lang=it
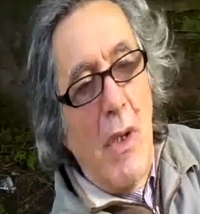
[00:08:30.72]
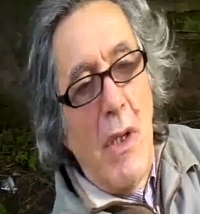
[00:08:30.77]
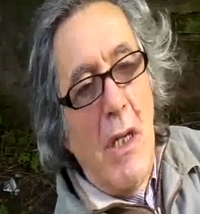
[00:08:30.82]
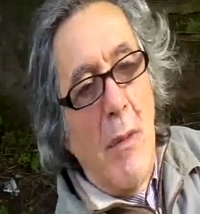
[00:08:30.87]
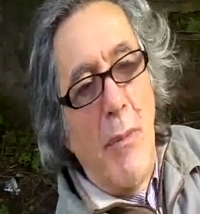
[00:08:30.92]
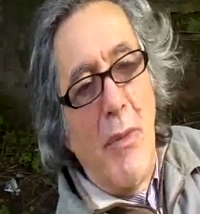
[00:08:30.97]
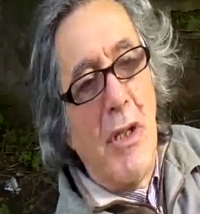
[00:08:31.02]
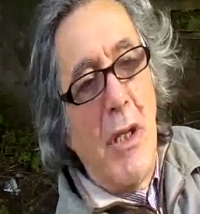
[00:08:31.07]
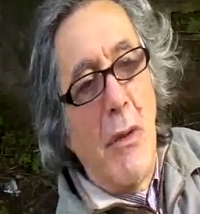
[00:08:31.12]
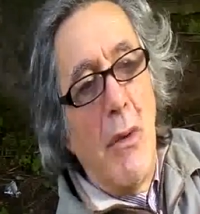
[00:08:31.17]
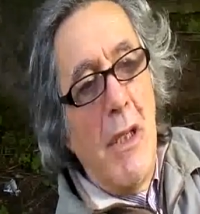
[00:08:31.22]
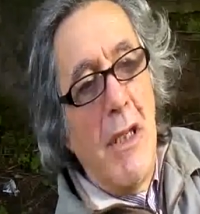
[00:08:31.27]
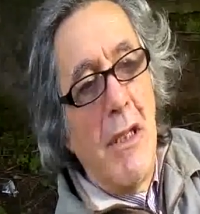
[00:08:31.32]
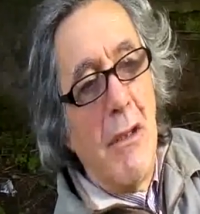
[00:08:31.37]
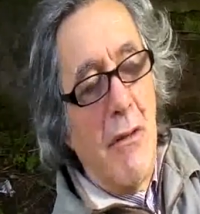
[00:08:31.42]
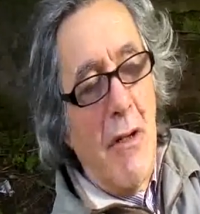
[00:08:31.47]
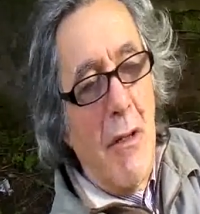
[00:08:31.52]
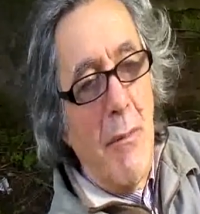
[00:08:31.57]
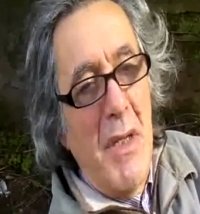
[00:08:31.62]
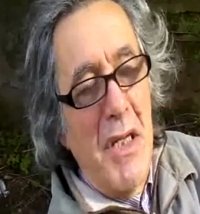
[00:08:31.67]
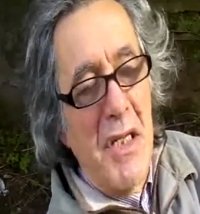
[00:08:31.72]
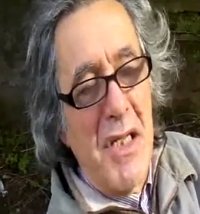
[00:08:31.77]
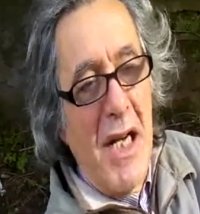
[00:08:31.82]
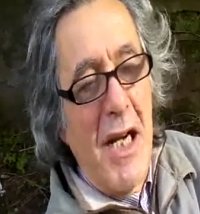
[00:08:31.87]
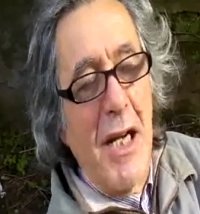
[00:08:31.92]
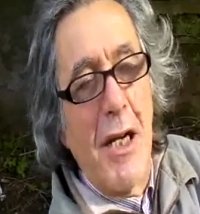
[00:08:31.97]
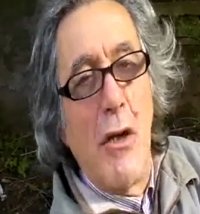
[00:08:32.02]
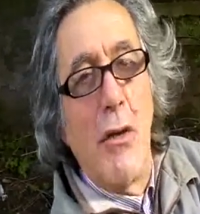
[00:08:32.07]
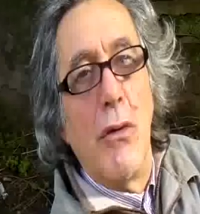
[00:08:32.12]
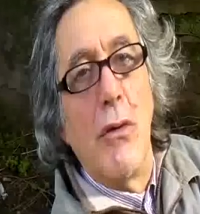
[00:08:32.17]
in teoria dovrebbe
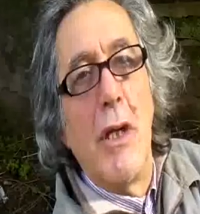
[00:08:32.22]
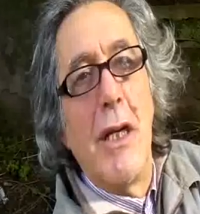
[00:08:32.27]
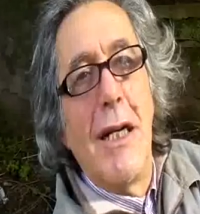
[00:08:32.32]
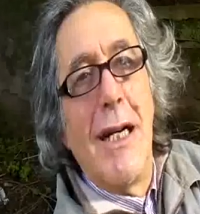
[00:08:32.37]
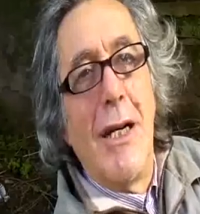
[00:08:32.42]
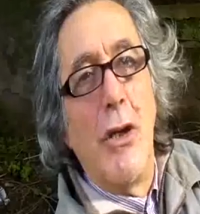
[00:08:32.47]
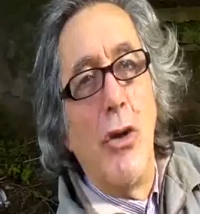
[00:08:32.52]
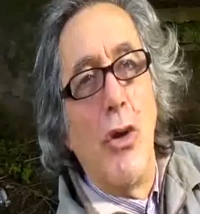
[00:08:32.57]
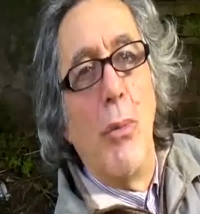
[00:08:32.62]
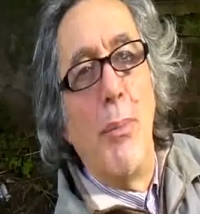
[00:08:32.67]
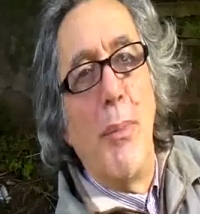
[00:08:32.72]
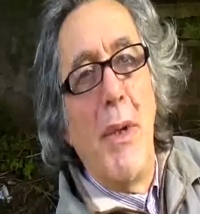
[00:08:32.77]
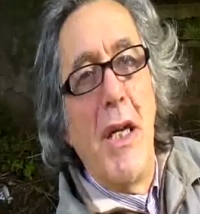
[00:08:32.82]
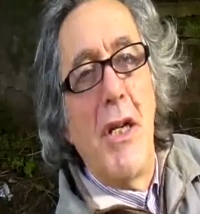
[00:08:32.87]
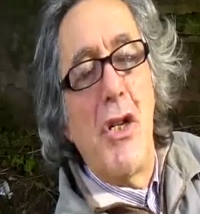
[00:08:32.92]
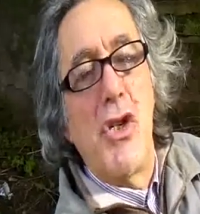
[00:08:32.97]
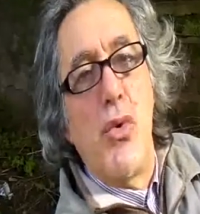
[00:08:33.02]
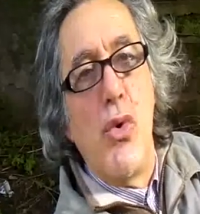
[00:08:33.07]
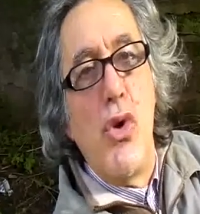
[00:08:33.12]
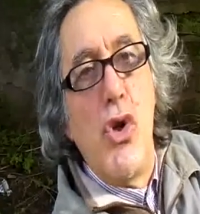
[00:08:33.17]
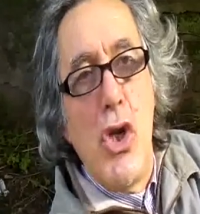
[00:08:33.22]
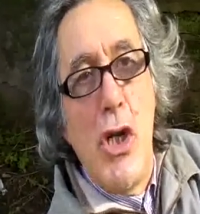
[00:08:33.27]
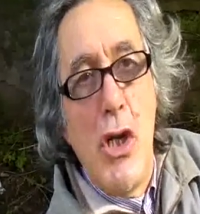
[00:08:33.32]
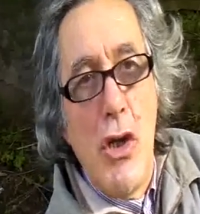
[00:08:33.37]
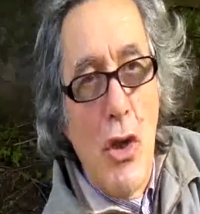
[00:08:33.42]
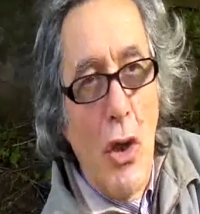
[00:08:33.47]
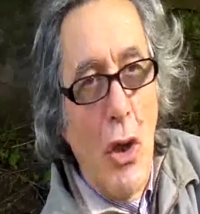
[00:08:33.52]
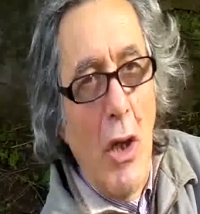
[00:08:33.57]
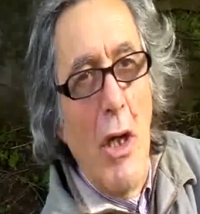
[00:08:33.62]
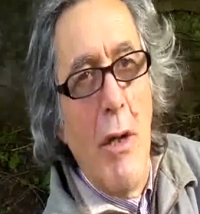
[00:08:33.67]
essere anche condannato per
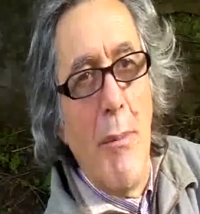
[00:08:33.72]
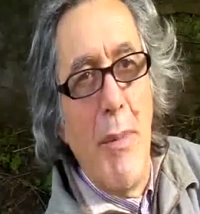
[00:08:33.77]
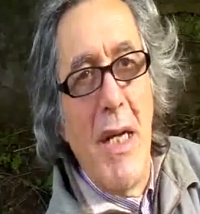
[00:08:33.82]
suicidio,